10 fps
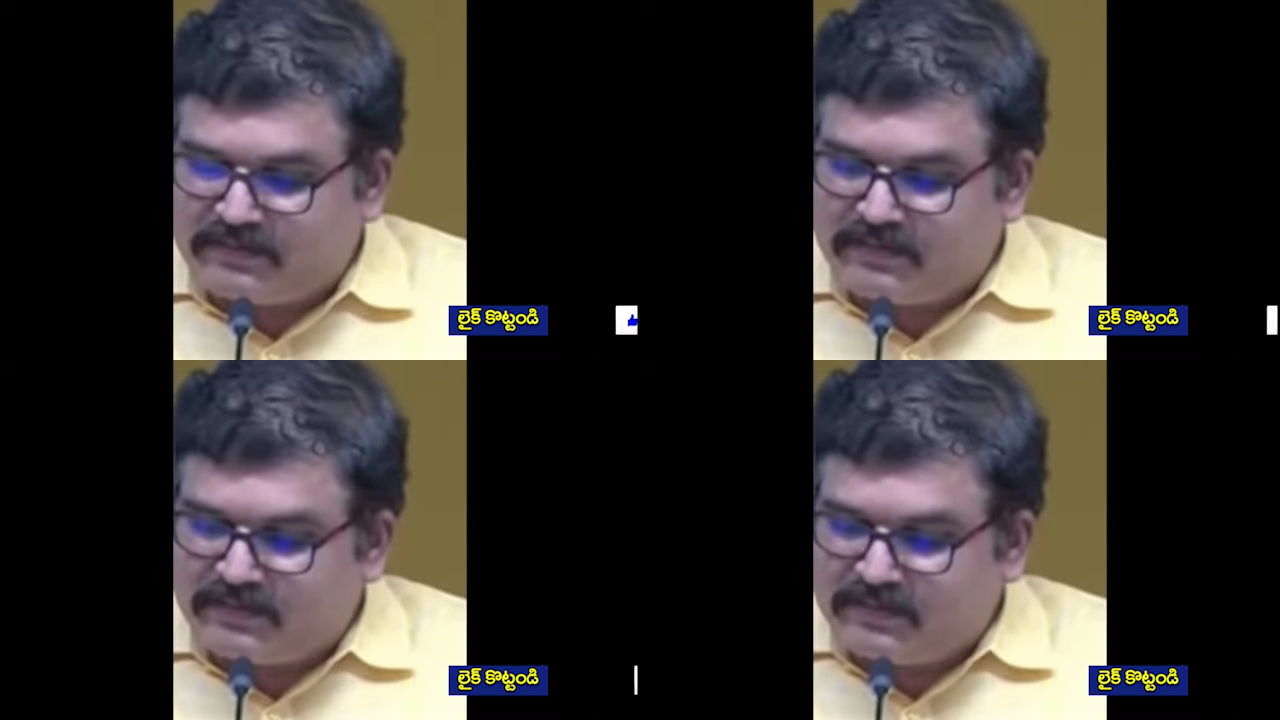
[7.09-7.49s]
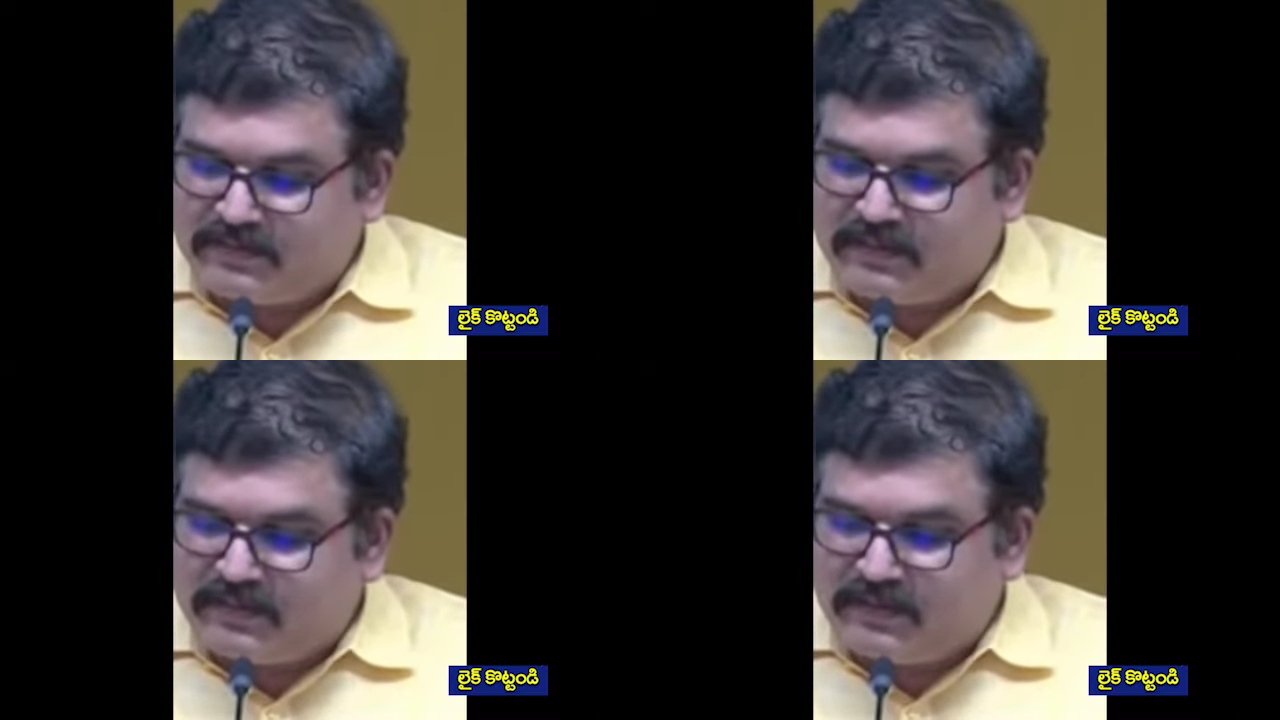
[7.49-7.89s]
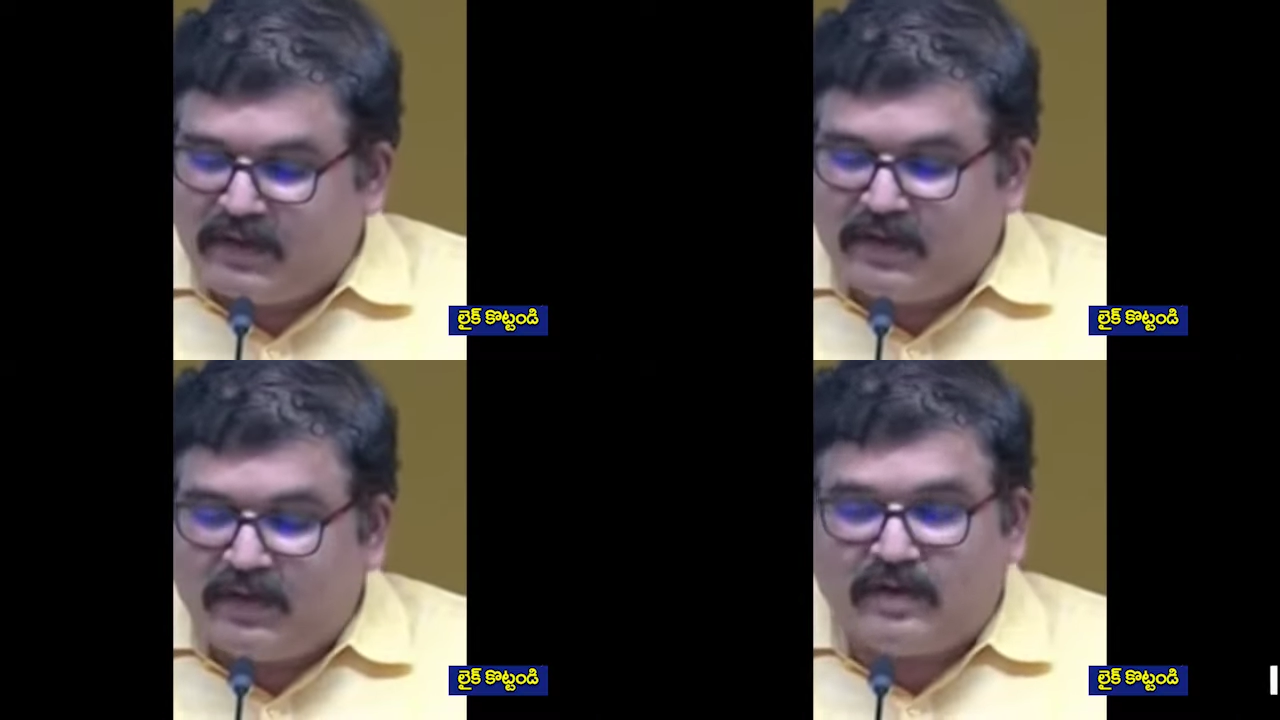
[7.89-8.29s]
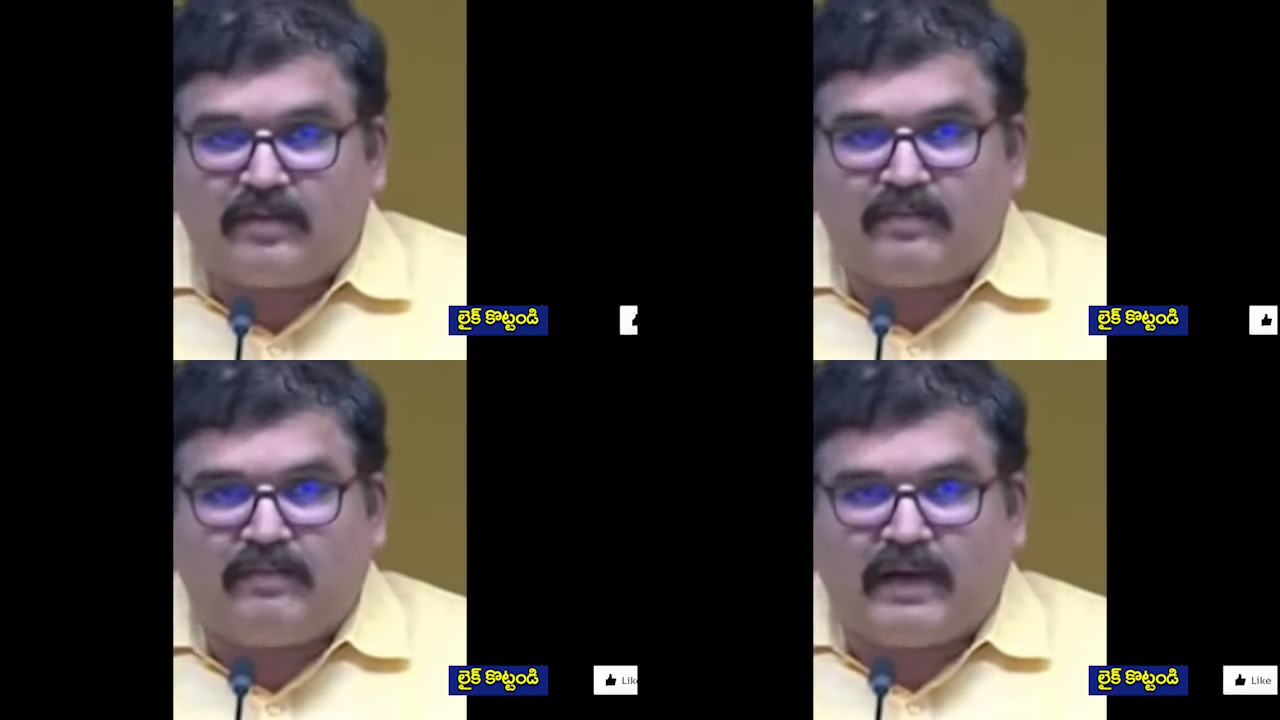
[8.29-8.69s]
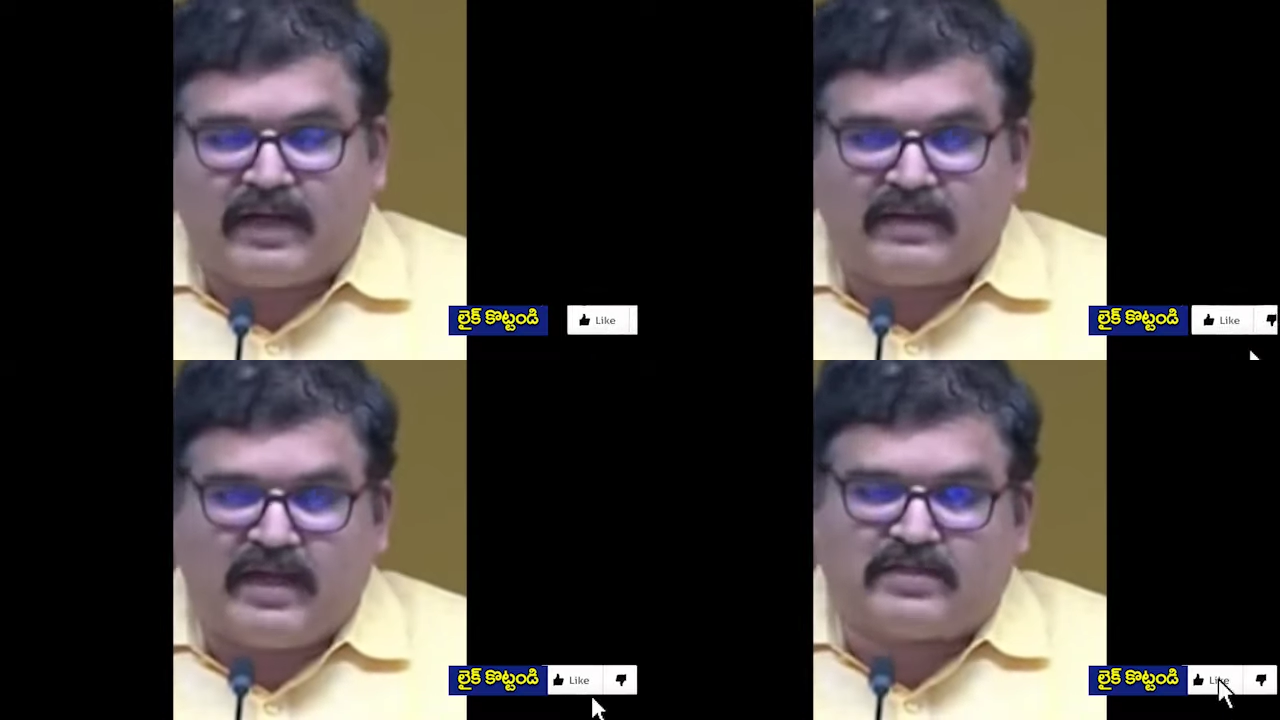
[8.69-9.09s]
మన దేశంలో చూసుకున్నా కూడా
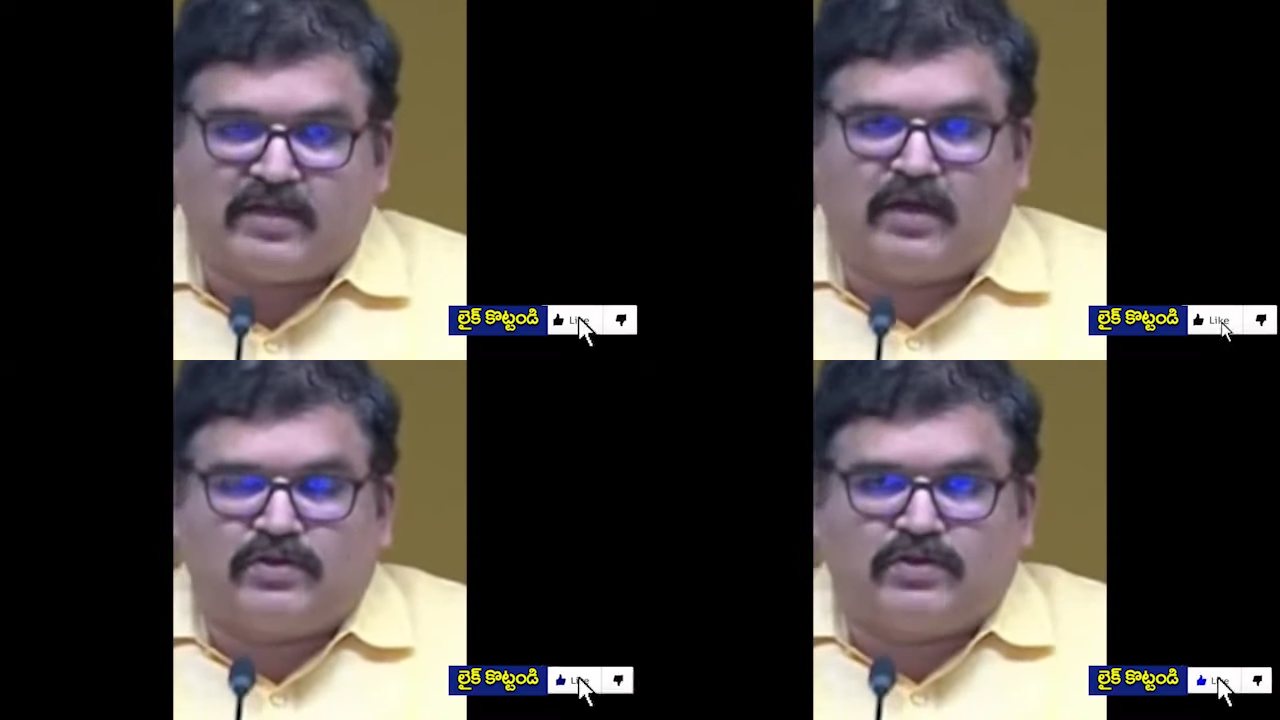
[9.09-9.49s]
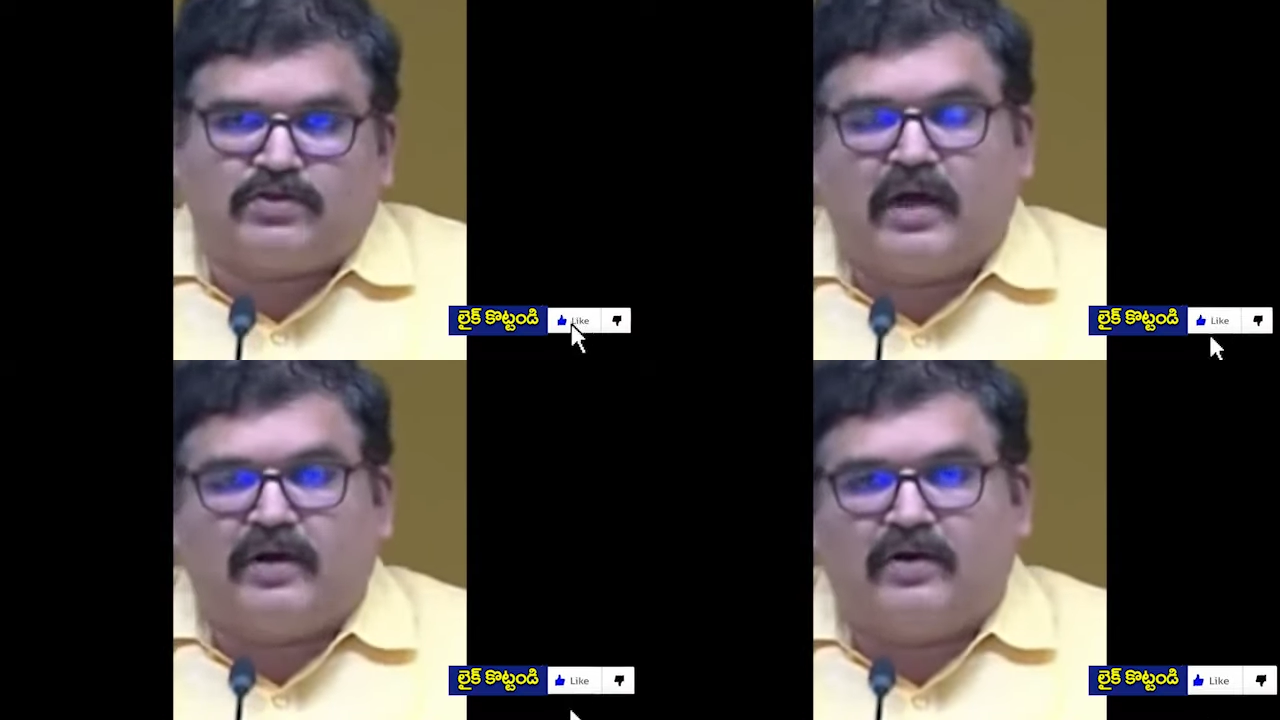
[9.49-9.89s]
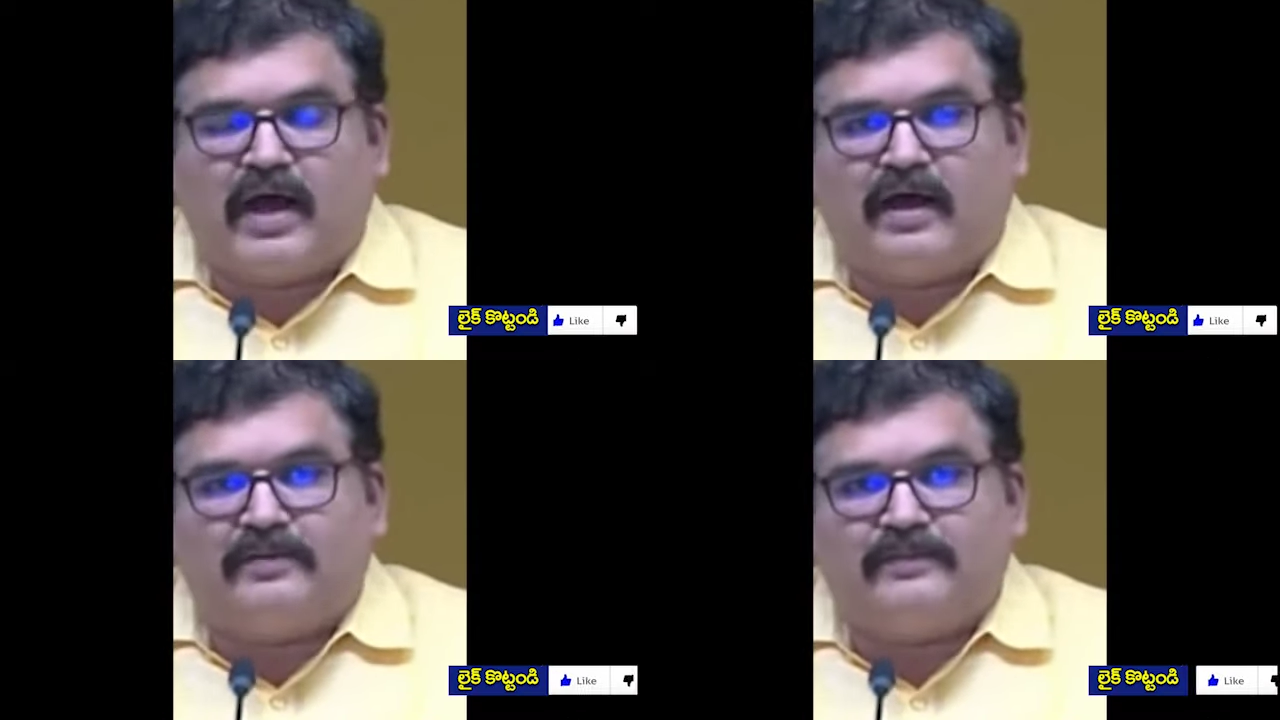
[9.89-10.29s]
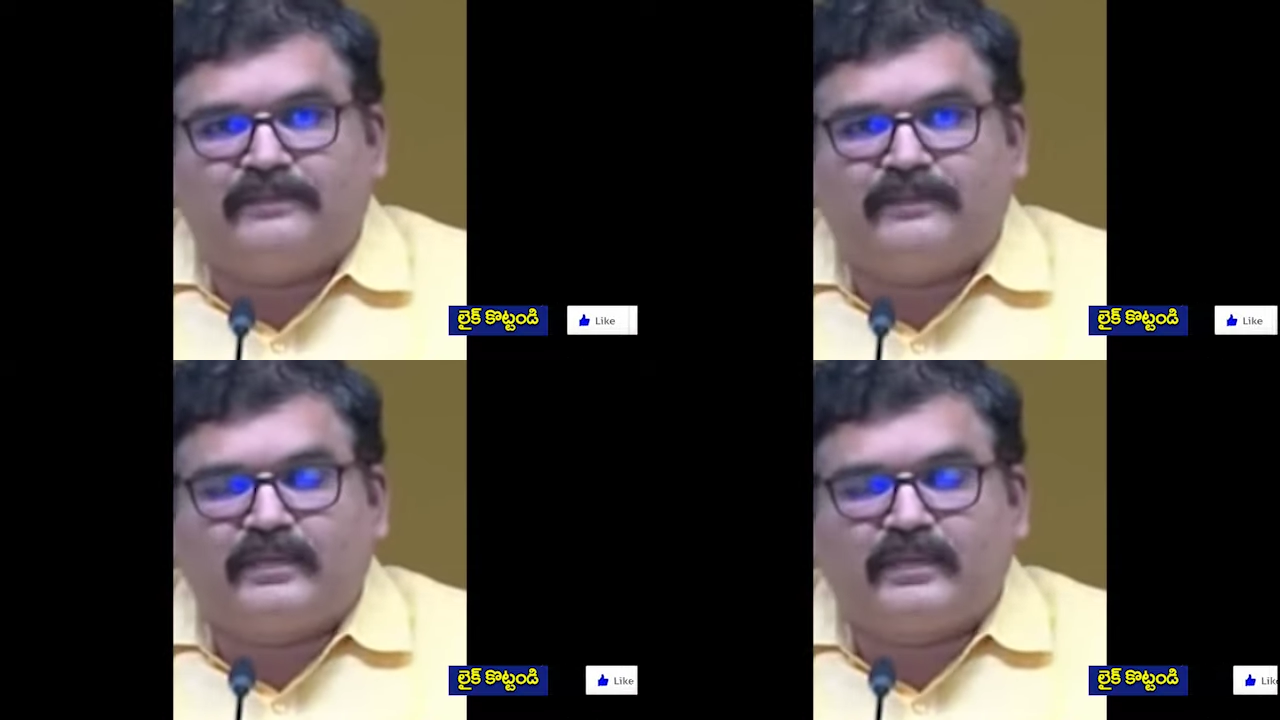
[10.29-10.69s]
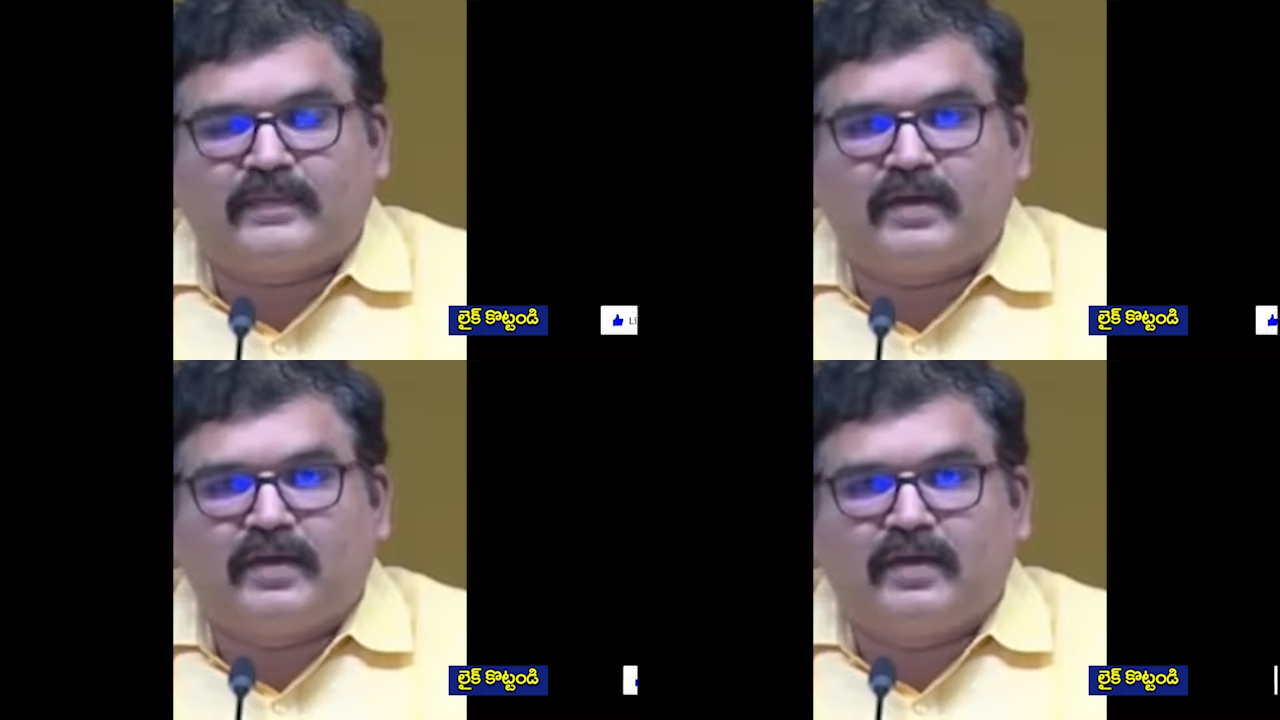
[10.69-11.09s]
ప్రతిరోజు
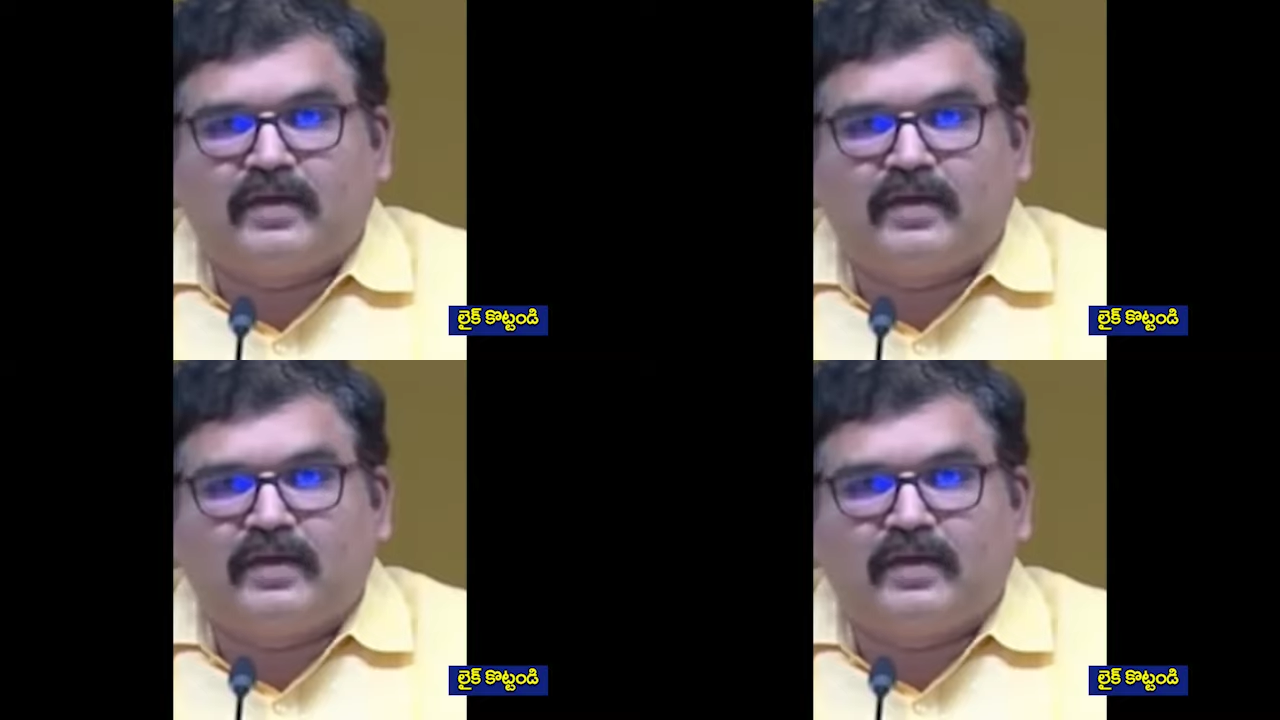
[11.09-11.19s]
కూడా